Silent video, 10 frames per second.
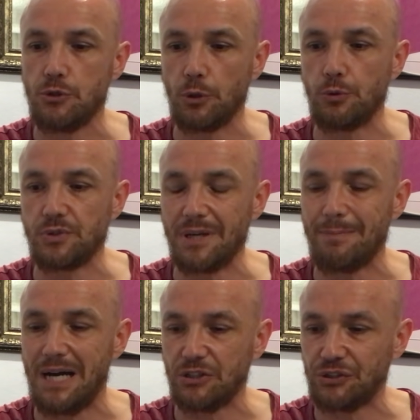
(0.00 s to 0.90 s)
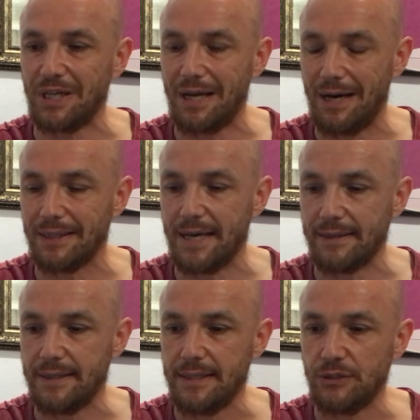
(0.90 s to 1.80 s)
çok yüksek maaşlar
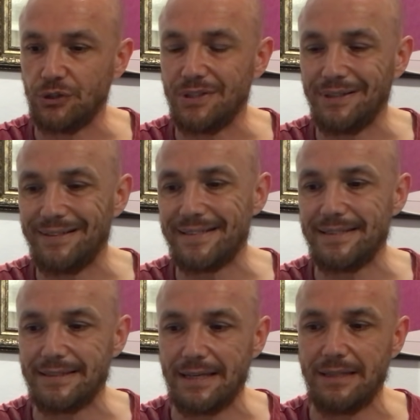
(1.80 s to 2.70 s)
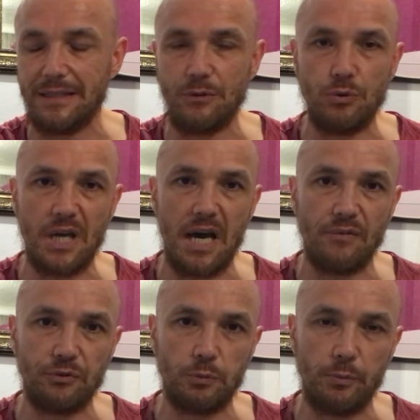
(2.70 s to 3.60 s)
alan işte yıldız niteliğinde dünya
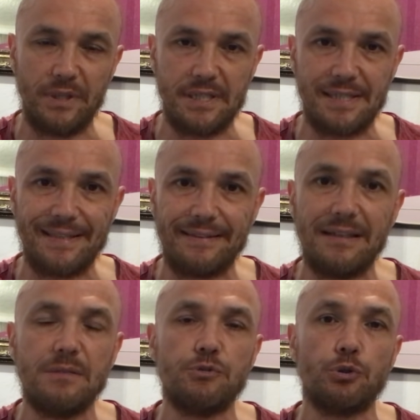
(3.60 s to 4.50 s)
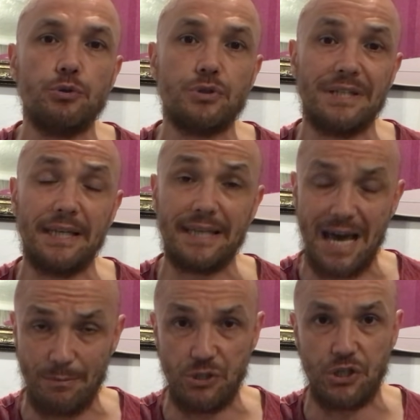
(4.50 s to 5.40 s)
futbol piyasasında tanınmış oyuncuların
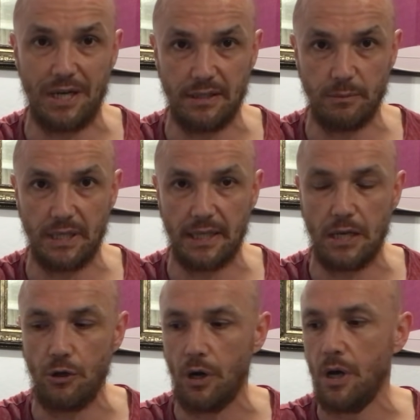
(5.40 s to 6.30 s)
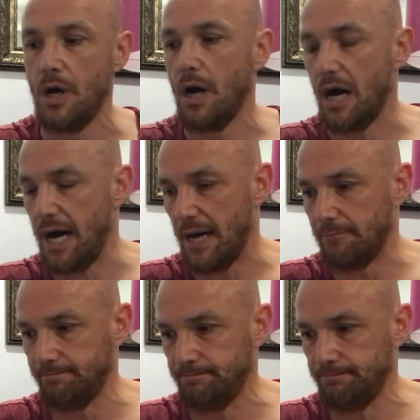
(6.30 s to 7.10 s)
gelmeyeceği anlamına geliyor. Ha